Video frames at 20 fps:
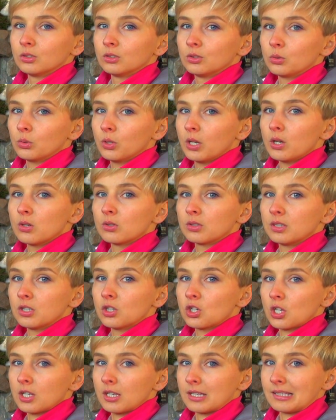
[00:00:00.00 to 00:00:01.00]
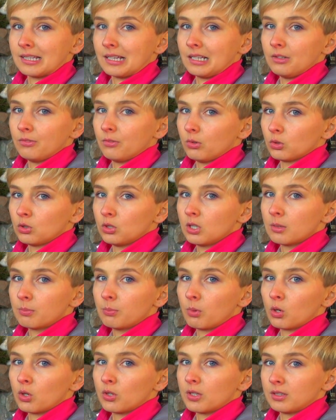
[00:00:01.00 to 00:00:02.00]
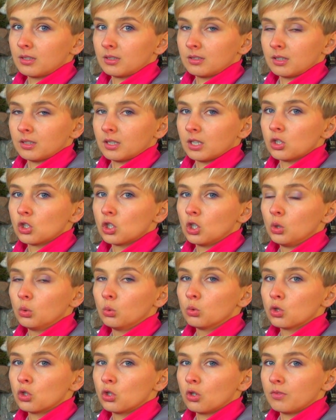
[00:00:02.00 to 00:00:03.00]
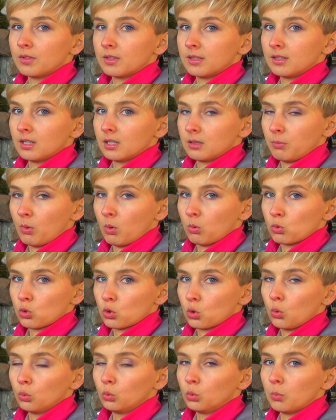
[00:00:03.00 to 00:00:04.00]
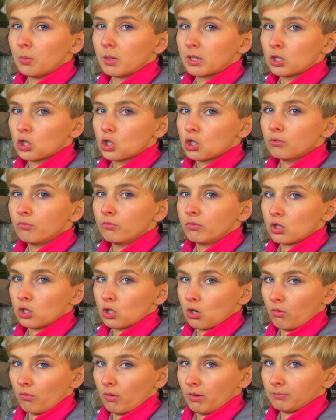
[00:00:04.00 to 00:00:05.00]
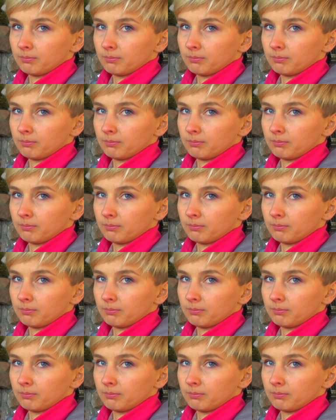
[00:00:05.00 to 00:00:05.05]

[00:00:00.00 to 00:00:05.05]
2 stycznia na sali WOSIR poloneza zatańczyli uczniowie z zespołu szkół nr 3 w Wyszkowie.